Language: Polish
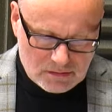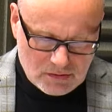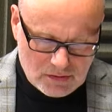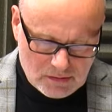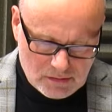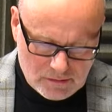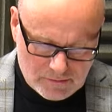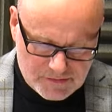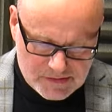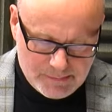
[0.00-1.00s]
to
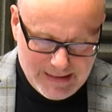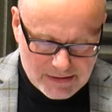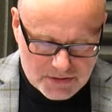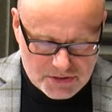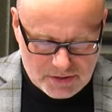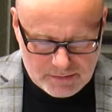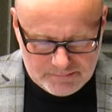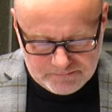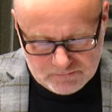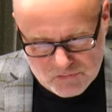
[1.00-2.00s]
wsparcie,
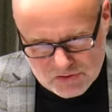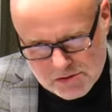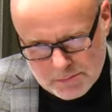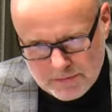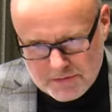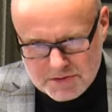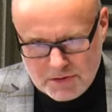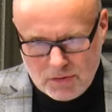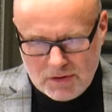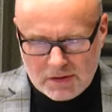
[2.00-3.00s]
to co
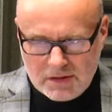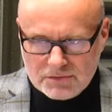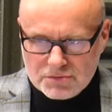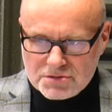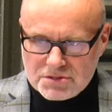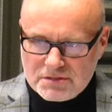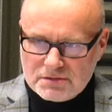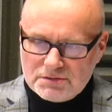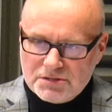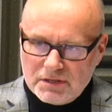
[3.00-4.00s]
powiedział Arkadiusz
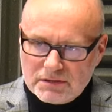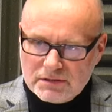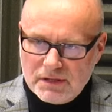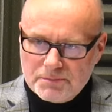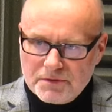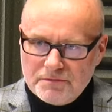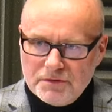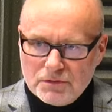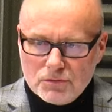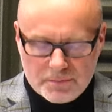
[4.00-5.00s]
Ciach na
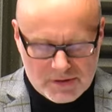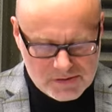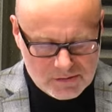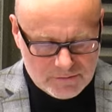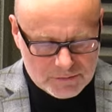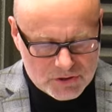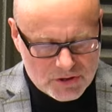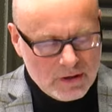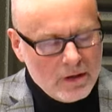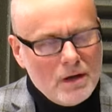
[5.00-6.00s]
briefingu prasowym,
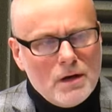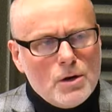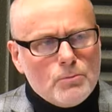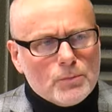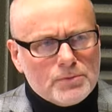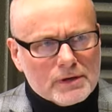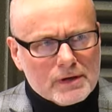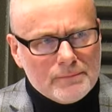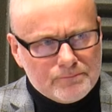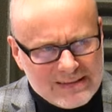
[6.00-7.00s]
że
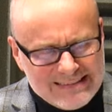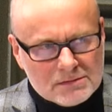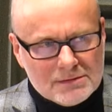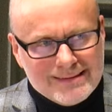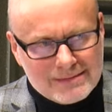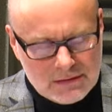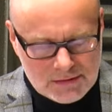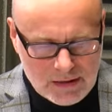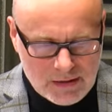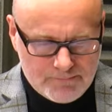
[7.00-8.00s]
popiera kandydata
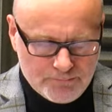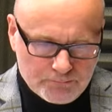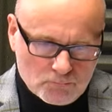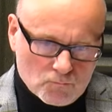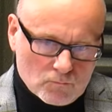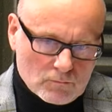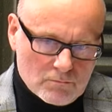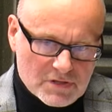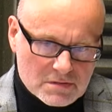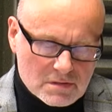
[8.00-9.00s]
na mm,
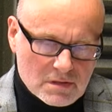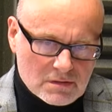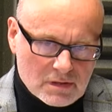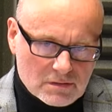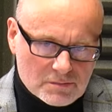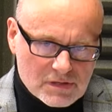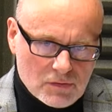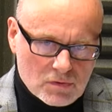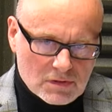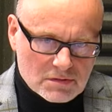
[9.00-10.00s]
prezydenta Radomska
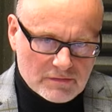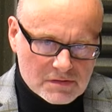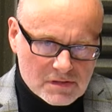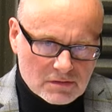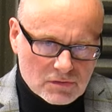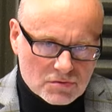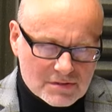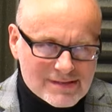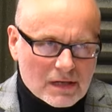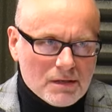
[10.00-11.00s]
Łukasza Więcka, to już
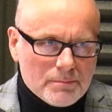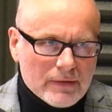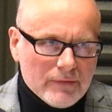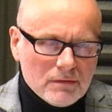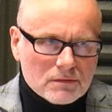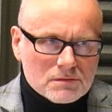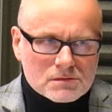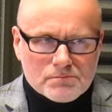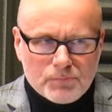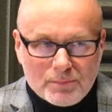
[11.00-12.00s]
jest zaklepane? To
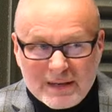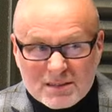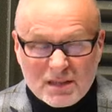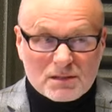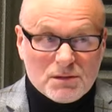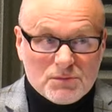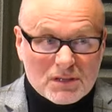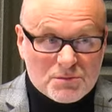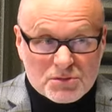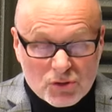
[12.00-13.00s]
jest poparte jakim,
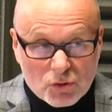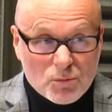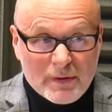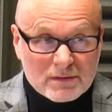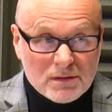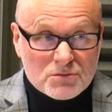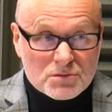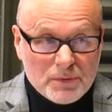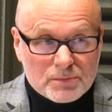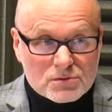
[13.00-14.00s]
jakimś dokumentem,
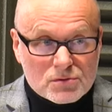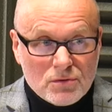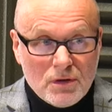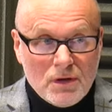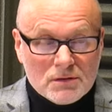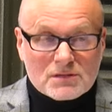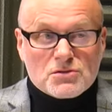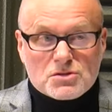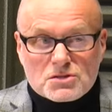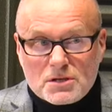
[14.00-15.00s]
czy po prostu tak
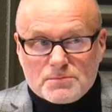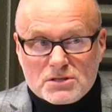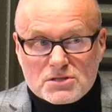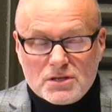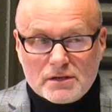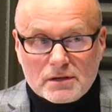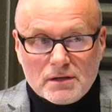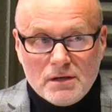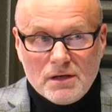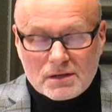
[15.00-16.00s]
troszeczkę przed
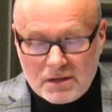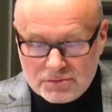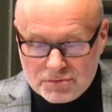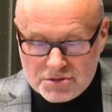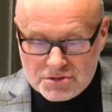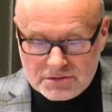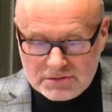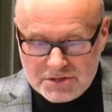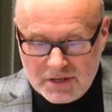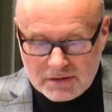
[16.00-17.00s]
szereg Arkadiusz
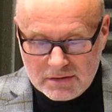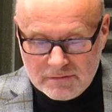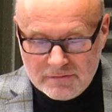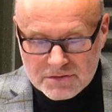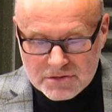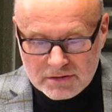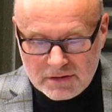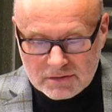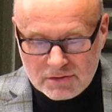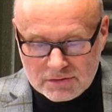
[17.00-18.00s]
ciach wyszedł,
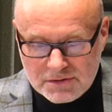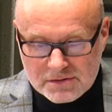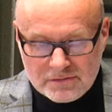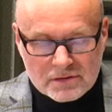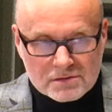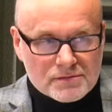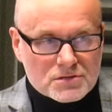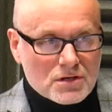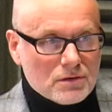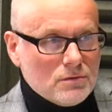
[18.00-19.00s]
jak to jest w jego
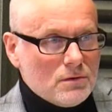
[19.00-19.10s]
zwyczaju?